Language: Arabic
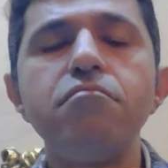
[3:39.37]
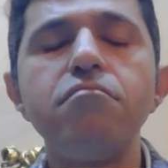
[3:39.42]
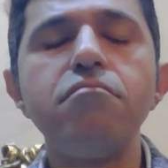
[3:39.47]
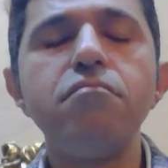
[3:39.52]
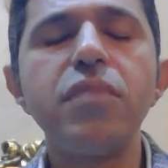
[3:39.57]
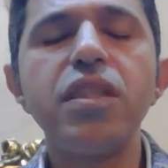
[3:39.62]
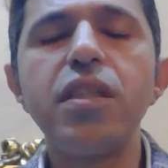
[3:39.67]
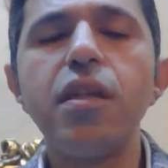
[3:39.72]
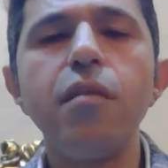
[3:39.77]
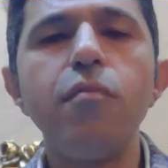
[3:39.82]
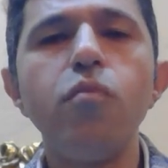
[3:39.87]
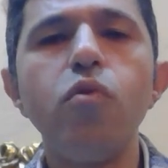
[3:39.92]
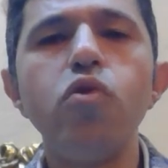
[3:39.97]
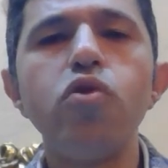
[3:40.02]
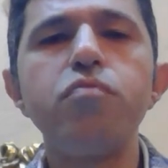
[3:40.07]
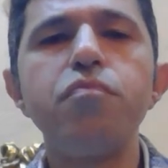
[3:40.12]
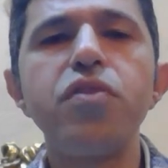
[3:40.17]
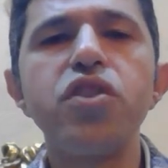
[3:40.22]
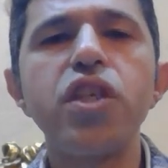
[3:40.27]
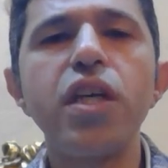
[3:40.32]
من
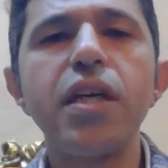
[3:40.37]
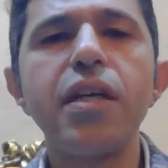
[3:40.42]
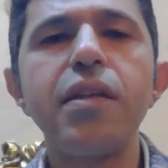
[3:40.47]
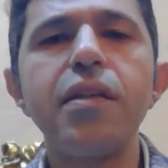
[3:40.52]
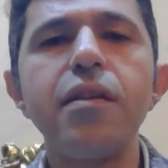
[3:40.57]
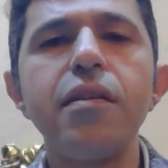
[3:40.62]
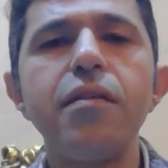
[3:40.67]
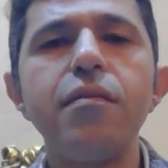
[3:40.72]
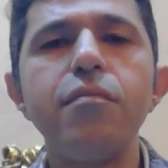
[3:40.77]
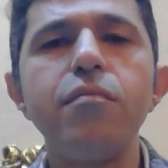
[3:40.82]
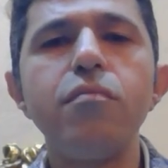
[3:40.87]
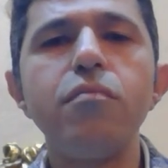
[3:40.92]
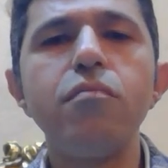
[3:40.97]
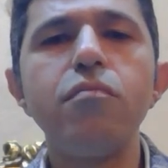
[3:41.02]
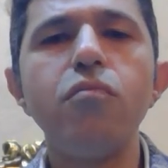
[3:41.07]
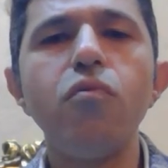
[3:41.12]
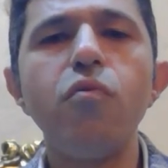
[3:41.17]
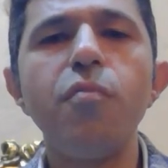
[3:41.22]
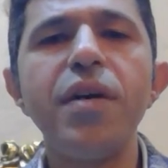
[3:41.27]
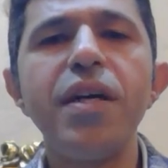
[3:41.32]
الموت بشكل
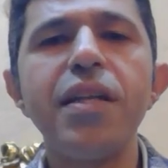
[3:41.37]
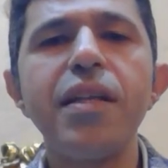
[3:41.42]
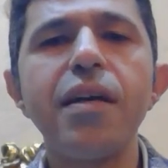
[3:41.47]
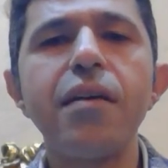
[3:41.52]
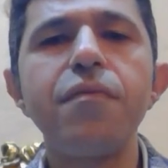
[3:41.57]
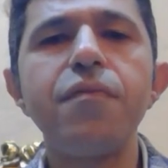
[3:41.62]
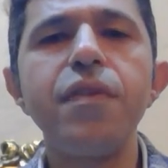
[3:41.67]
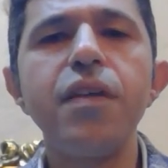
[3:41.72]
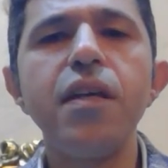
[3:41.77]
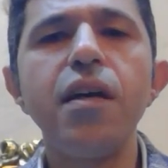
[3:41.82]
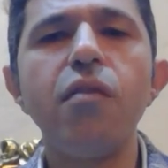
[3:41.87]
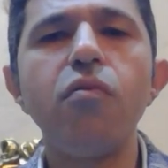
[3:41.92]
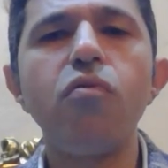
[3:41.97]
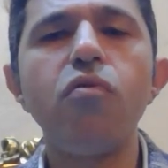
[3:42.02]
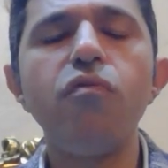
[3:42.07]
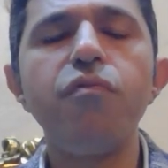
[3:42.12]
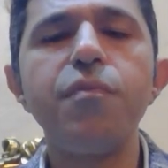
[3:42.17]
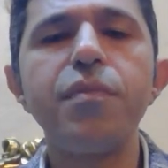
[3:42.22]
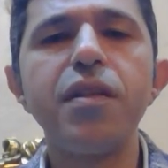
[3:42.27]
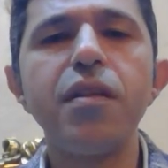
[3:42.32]
مبالغ فيه او
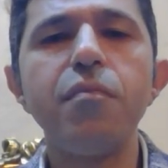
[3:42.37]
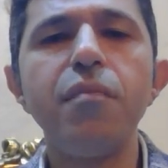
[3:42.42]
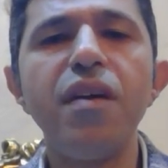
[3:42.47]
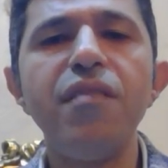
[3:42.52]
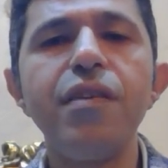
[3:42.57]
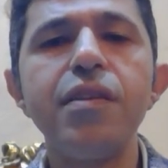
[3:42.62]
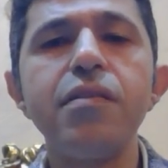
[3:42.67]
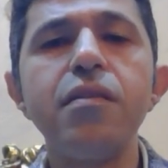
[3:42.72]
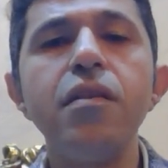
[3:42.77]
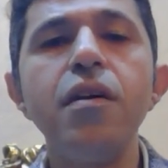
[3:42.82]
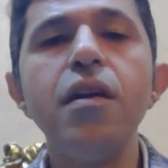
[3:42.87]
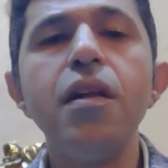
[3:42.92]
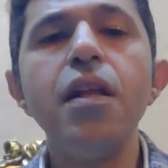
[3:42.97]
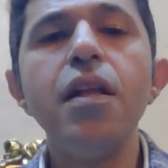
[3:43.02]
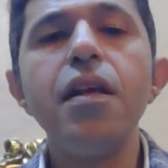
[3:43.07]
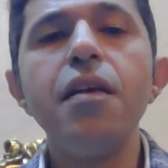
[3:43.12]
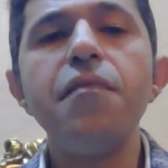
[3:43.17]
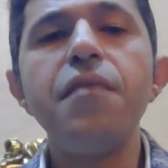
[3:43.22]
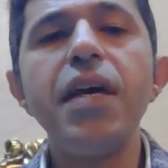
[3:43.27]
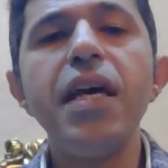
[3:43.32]
خوف من المرض
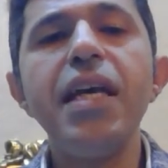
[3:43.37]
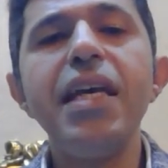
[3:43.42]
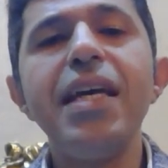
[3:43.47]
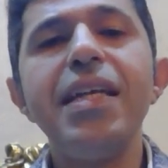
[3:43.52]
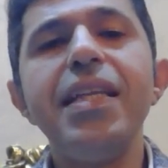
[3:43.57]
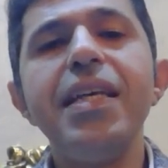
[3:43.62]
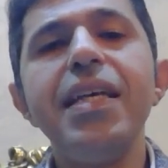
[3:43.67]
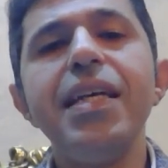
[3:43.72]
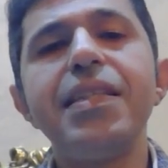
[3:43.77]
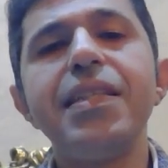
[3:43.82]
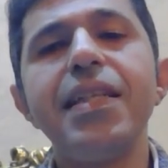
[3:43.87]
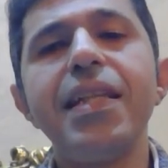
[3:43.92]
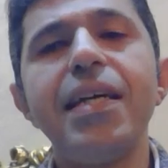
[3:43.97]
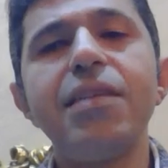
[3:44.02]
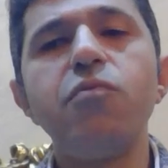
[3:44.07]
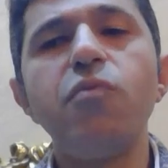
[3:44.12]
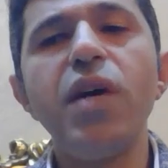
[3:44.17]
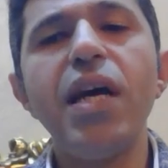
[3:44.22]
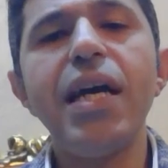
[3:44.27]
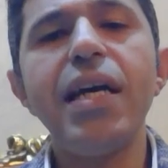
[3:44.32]
فهي ديت
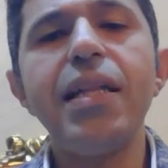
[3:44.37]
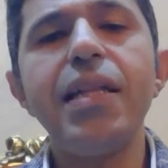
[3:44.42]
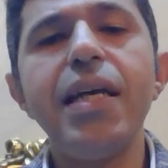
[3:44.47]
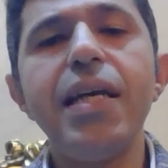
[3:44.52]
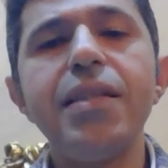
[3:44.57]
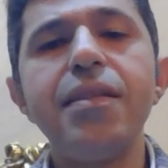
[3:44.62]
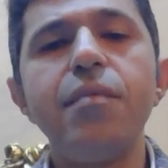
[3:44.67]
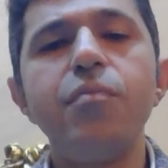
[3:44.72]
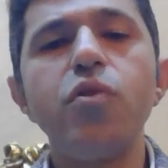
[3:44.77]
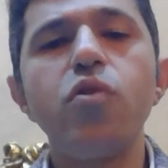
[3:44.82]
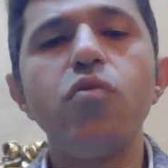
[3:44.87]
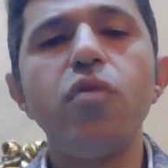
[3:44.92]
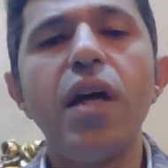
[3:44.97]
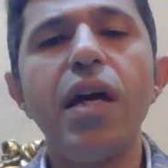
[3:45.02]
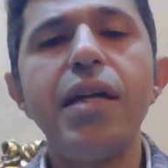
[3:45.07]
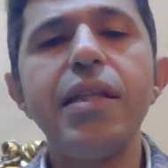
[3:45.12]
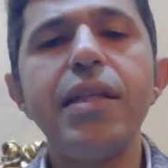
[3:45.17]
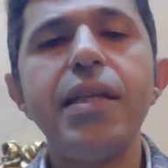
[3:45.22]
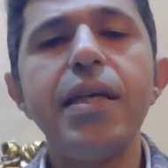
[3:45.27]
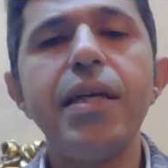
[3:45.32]
الانواع اللي احنا
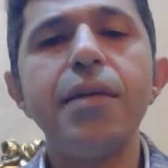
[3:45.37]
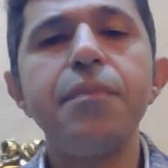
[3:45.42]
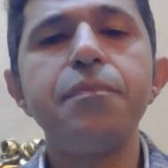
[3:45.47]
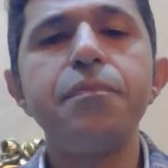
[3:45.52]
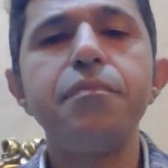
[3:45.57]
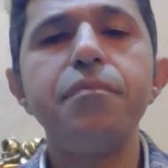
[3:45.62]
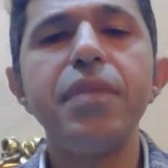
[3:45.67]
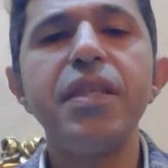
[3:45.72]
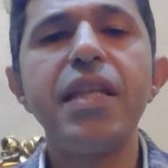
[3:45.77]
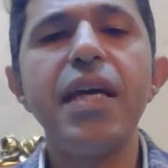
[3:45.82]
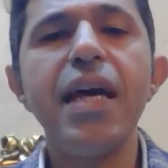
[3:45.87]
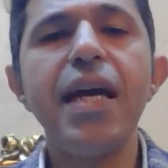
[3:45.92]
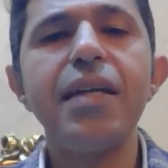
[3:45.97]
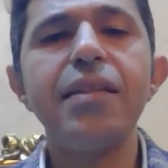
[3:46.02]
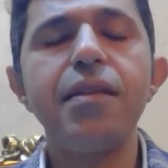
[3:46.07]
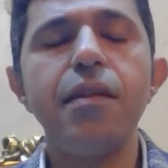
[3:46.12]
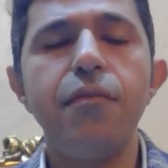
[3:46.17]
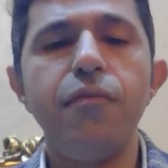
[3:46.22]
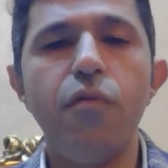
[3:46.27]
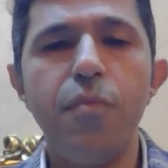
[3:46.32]
بنقولها عليها بتاعه
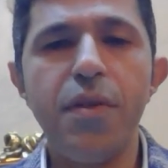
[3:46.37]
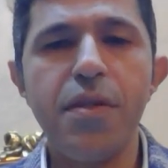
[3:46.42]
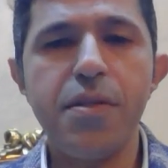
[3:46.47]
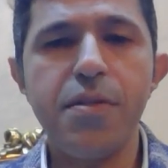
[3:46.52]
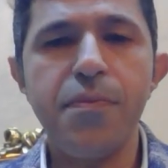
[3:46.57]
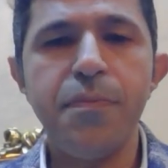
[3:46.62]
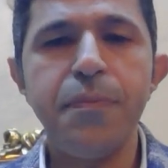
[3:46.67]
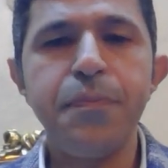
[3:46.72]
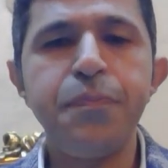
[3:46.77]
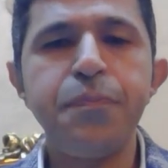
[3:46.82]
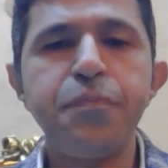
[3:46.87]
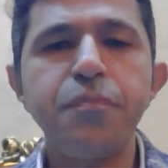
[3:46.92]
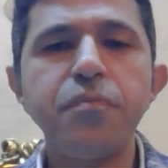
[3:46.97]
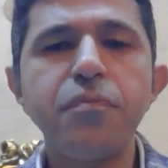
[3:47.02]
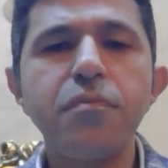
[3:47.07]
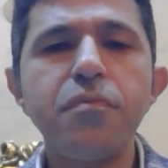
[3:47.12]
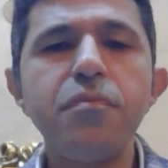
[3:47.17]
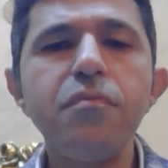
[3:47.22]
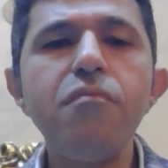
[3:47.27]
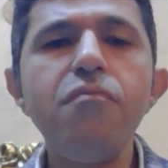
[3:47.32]
الفوبيس
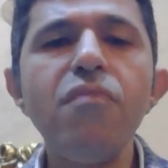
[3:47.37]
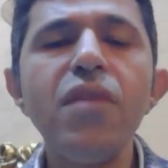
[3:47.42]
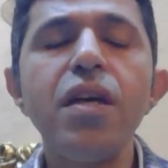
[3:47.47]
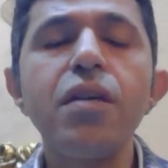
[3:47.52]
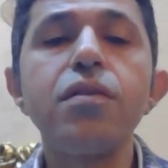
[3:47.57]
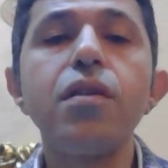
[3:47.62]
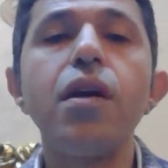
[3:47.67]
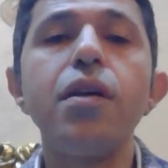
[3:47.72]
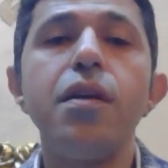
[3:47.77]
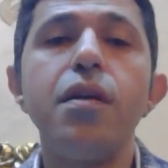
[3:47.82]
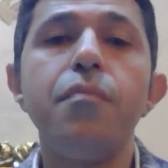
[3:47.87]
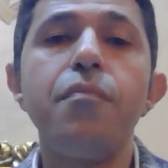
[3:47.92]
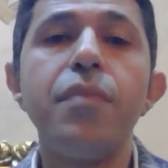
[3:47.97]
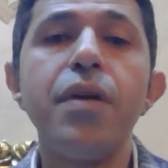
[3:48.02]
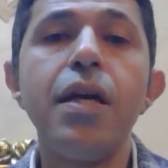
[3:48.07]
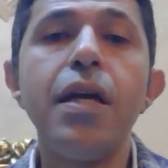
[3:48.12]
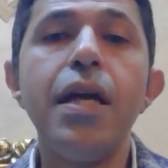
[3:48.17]
طيب